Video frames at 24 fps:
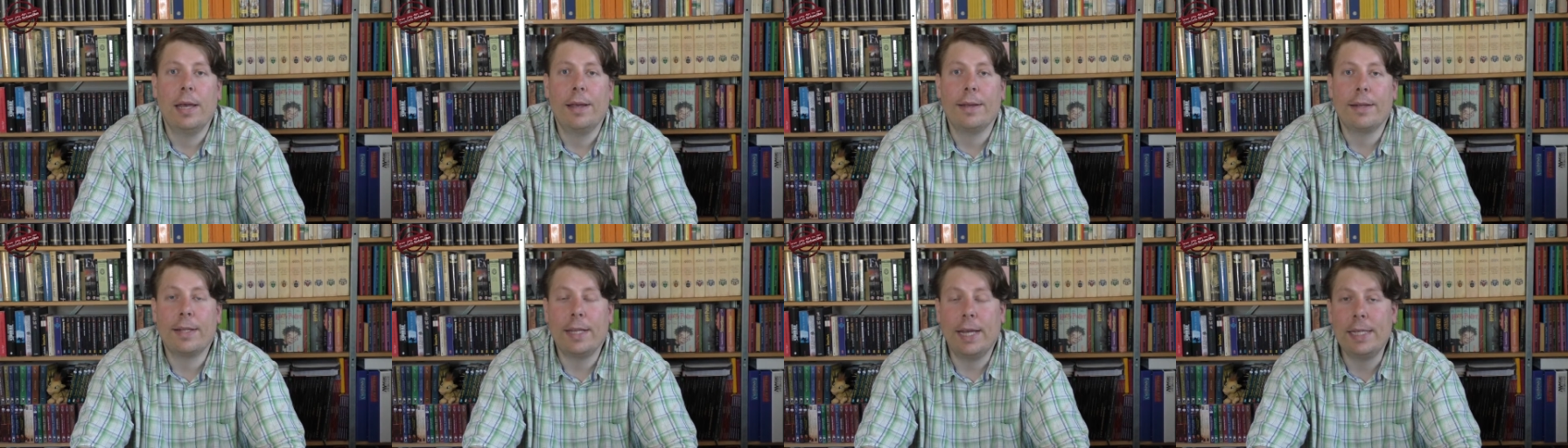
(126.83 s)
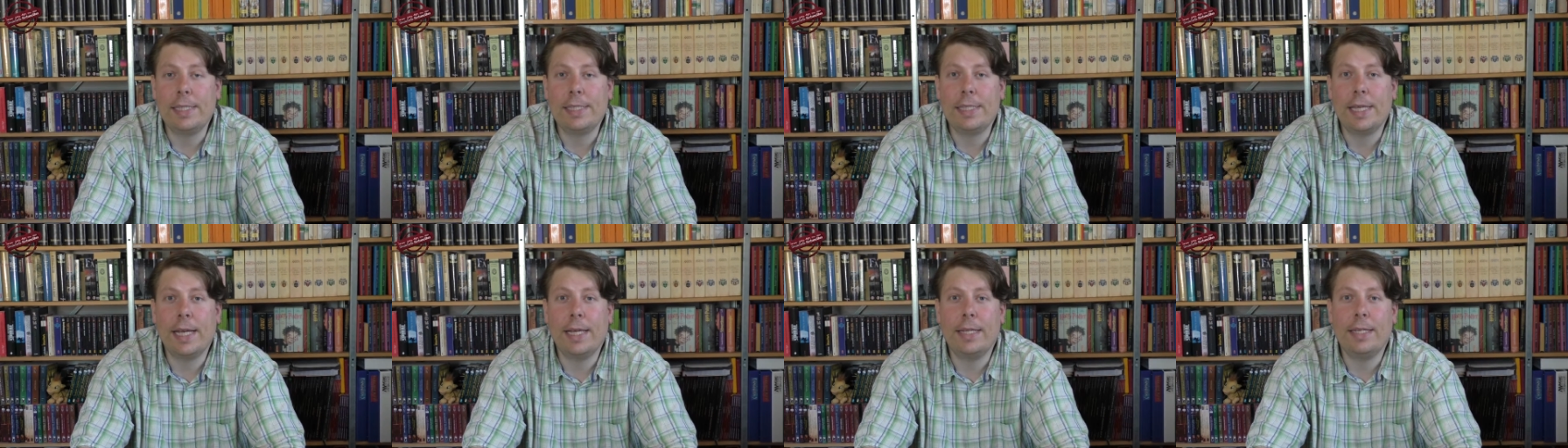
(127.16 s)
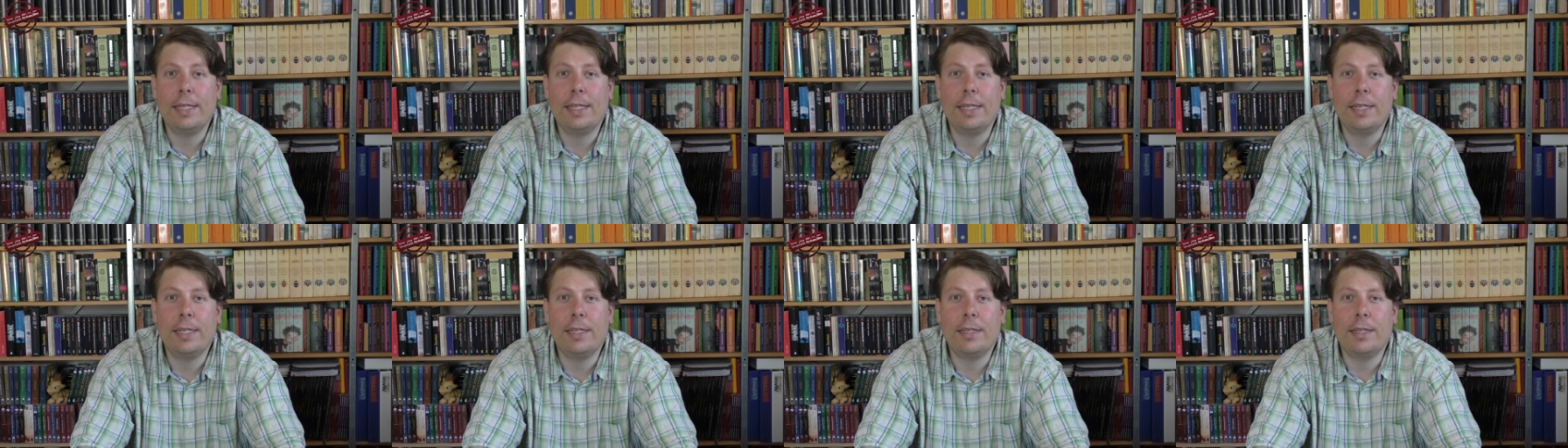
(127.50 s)

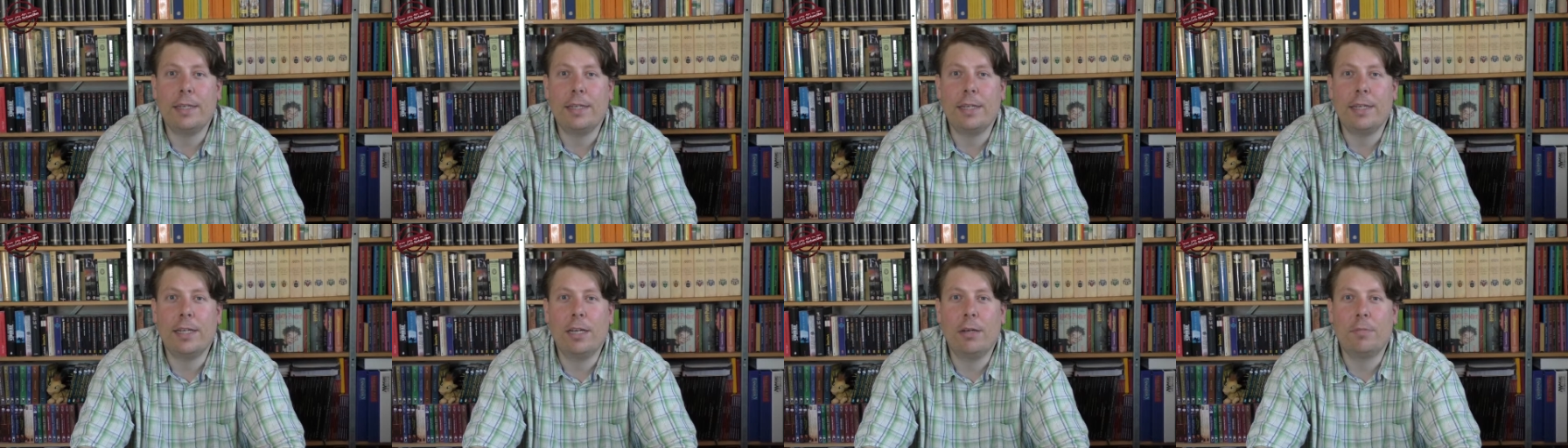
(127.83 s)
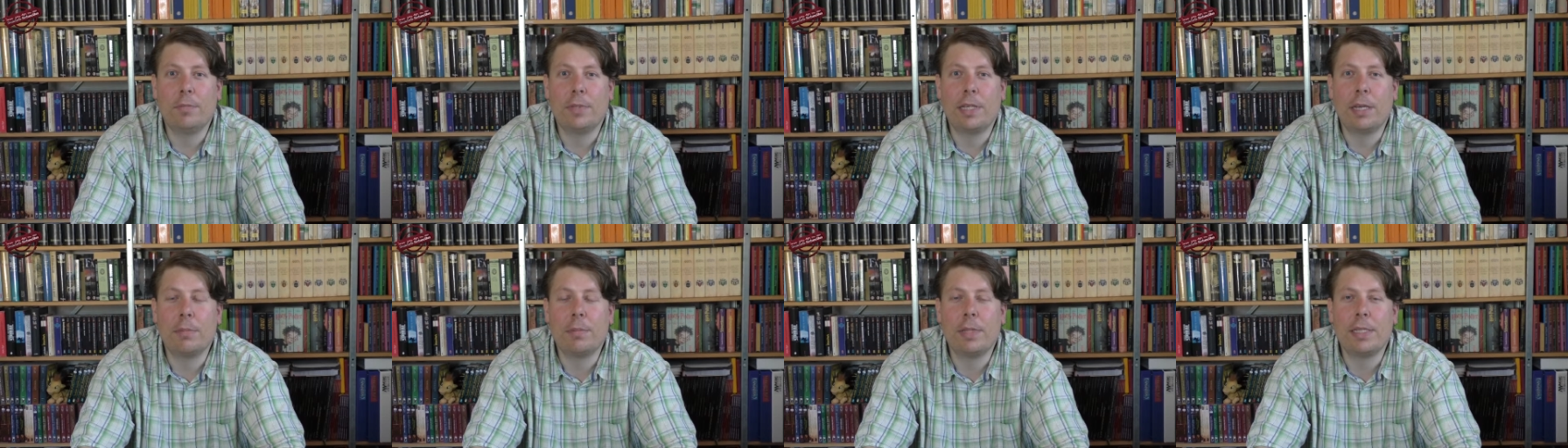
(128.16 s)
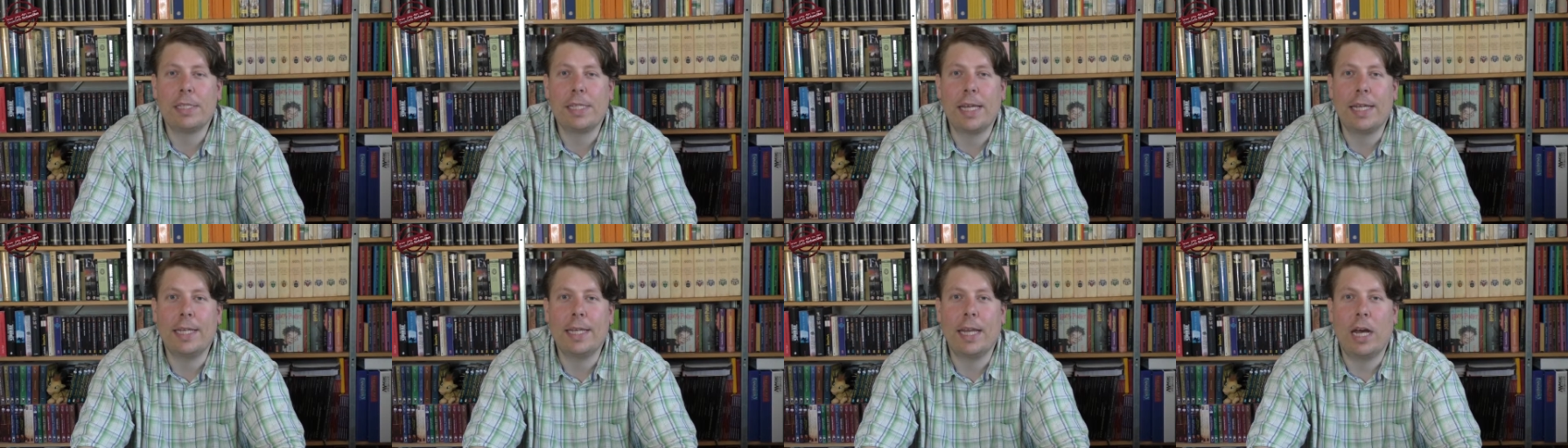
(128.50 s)
Gleichzeitig ähm, gibt
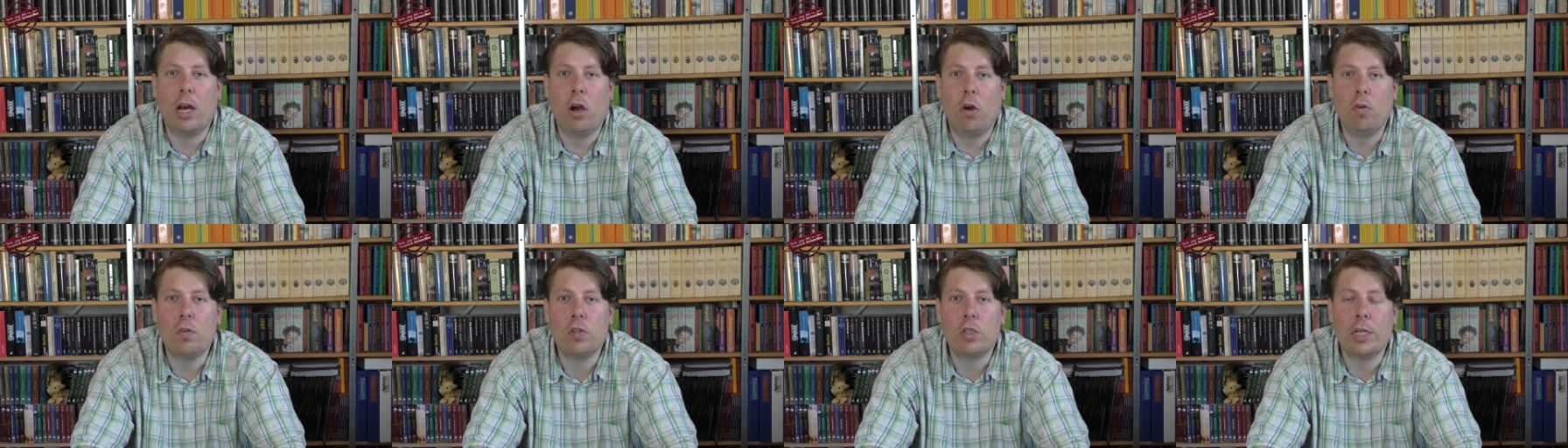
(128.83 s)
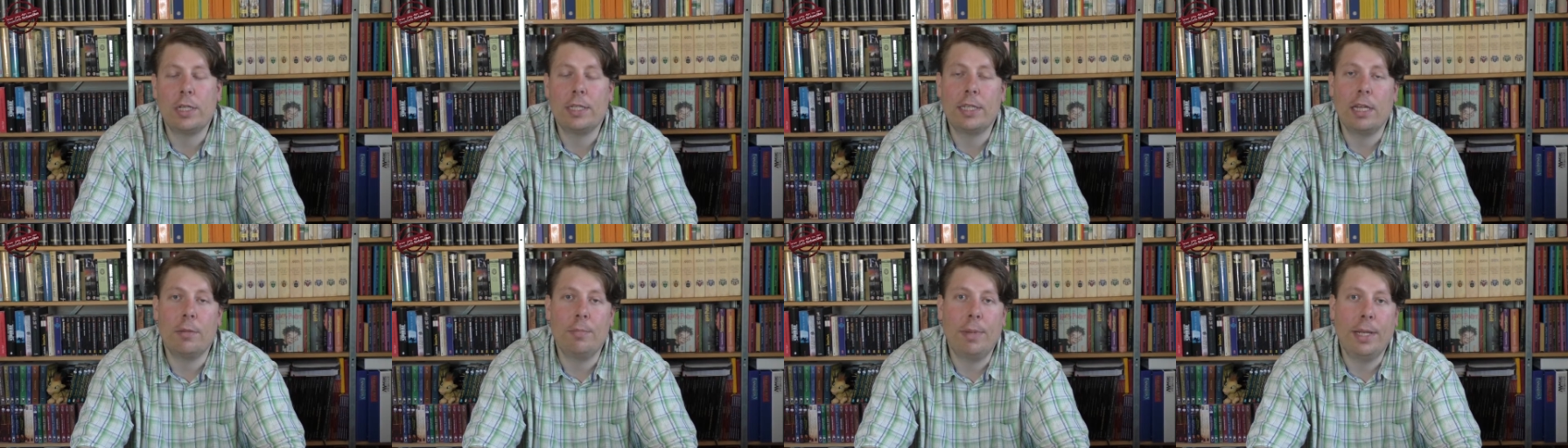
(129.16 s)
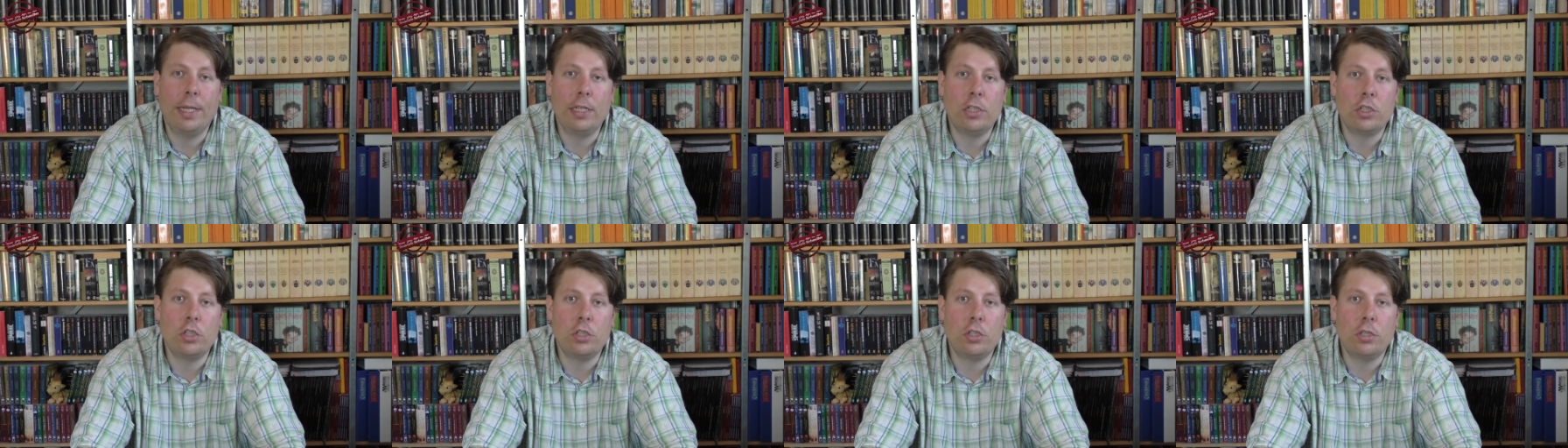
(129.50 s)
es einen Aufstand der
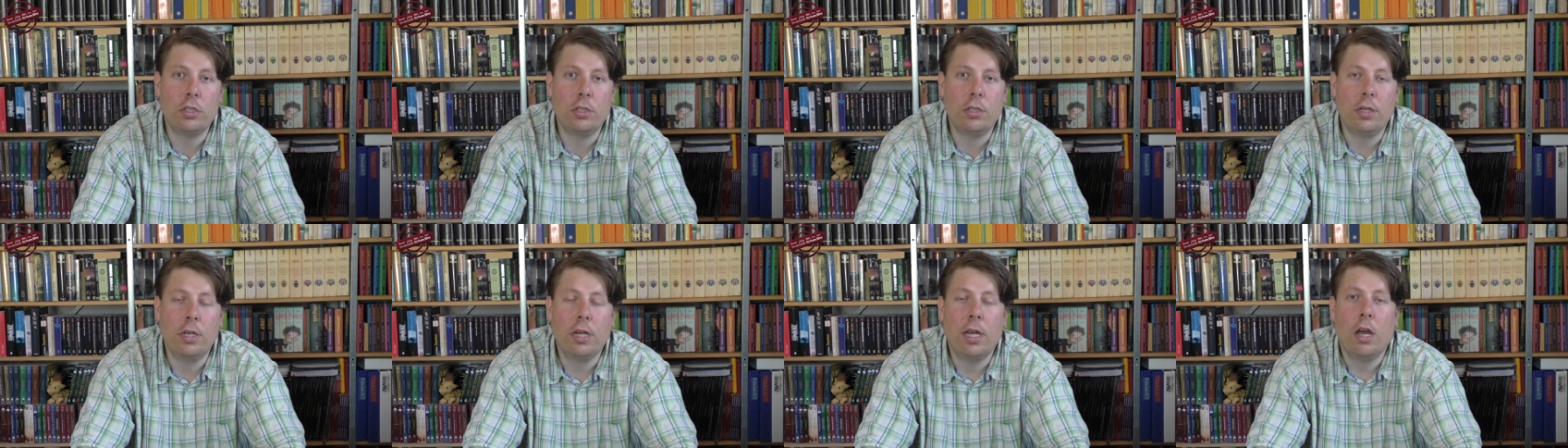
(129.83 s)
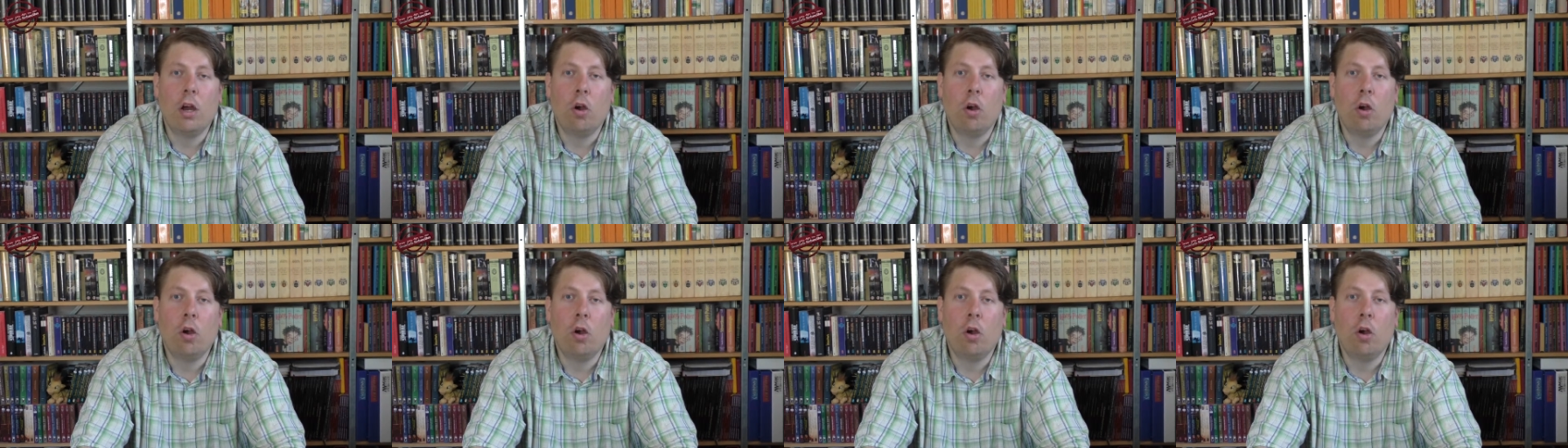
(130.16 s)
Menschen